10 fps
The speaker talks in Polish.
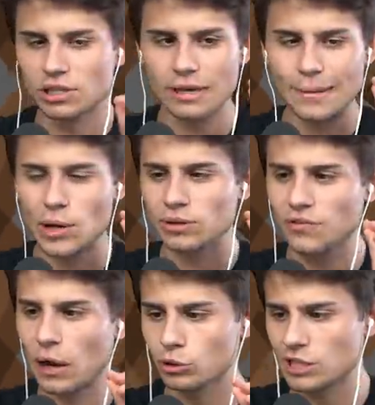że ja miał
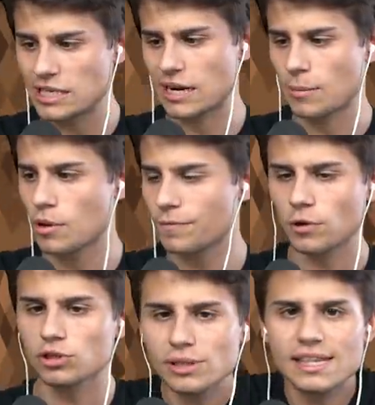dwa użycia, bo no w
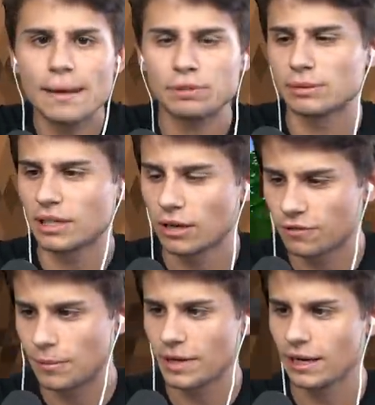końcu jest dawaj, lepszym dawaj.
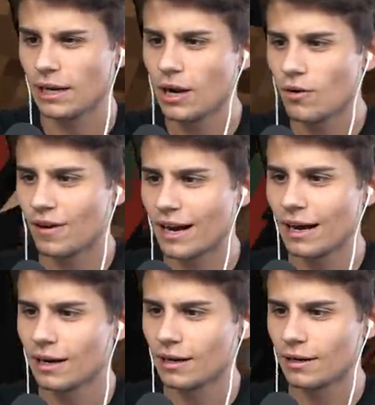kilofem, nie? Dobra, Uwaga.
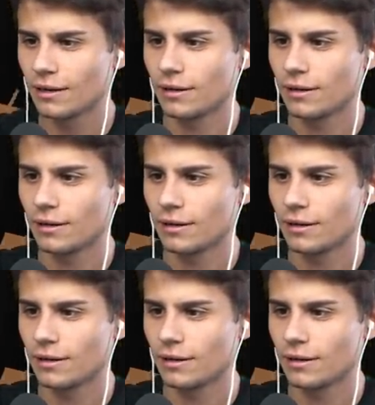Próbuj.